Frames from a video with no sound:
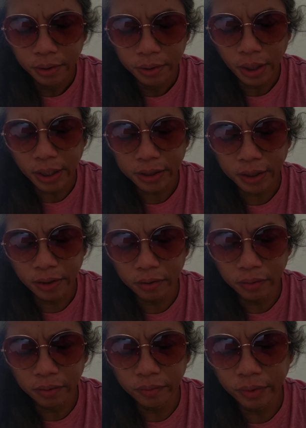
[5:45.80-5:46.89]
Dahil kasi
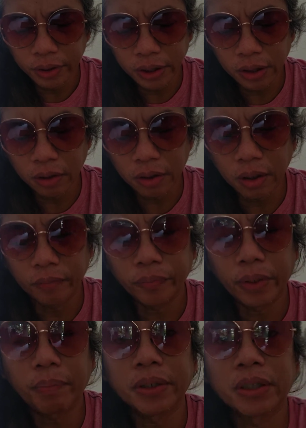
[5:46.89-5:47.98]
nung hindi daw na,
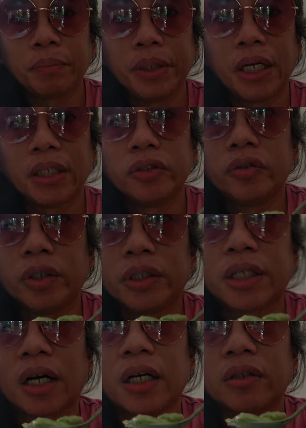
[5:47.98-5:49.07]
napagsabihan yung
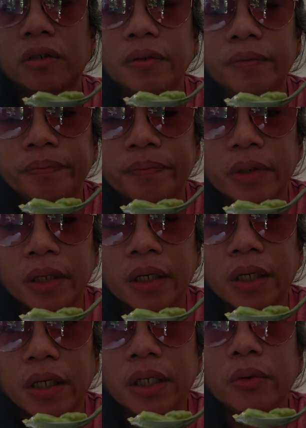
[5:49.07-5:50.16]
isang ano,
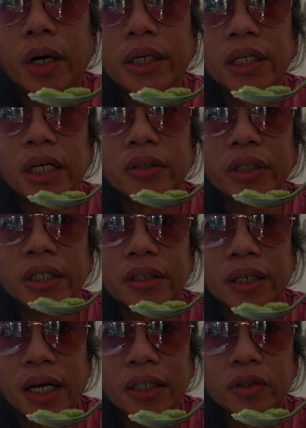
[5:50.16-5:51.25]
kinuha nila yung e
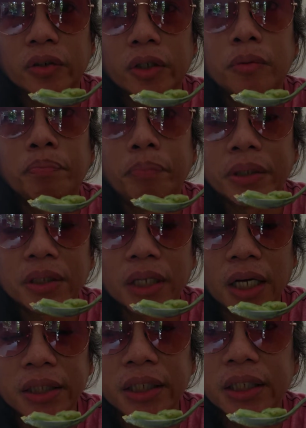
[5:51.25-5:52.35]
trike so kinumpis
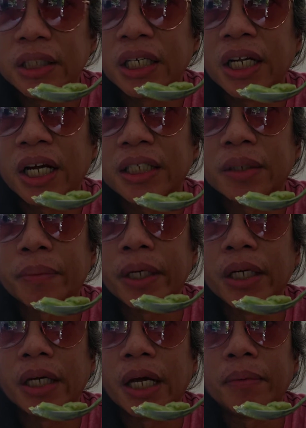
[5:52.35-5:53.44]
ka, nilagay sa
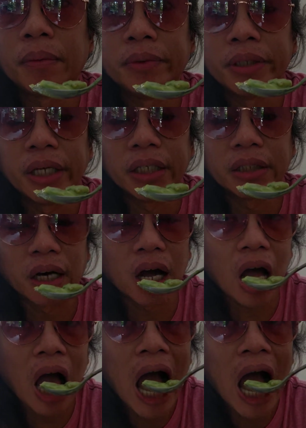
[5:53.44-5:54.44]
may MMDA truck